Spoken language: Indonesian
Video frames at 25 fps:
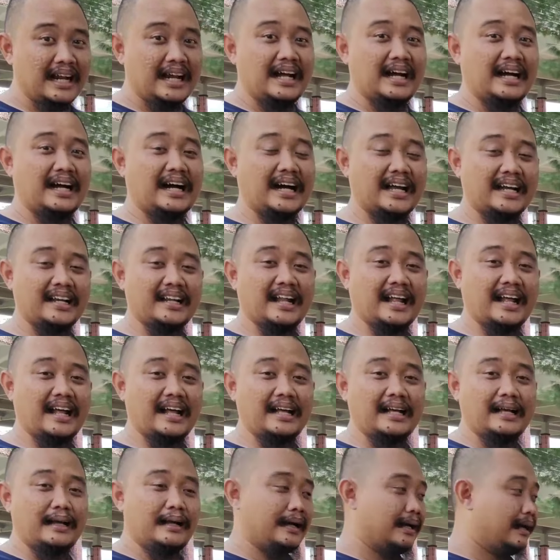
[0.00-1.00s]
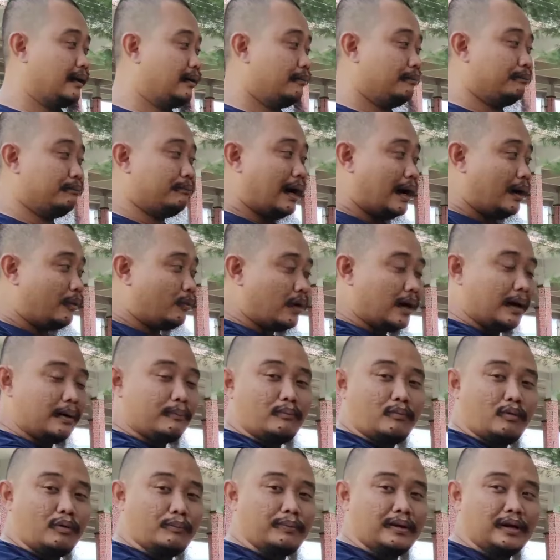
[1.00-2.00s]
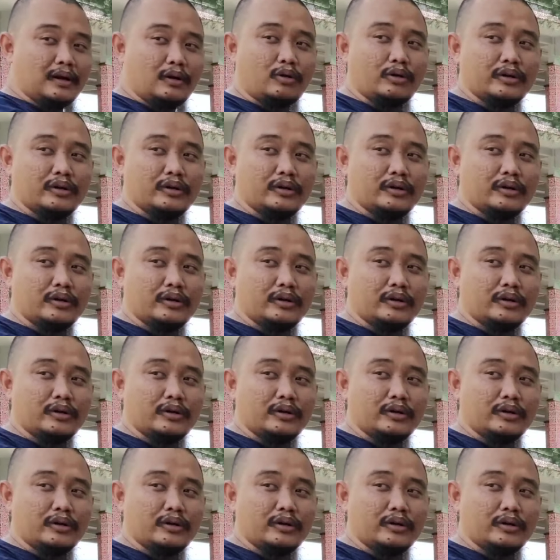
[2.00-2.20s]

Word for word: karena bawa mobil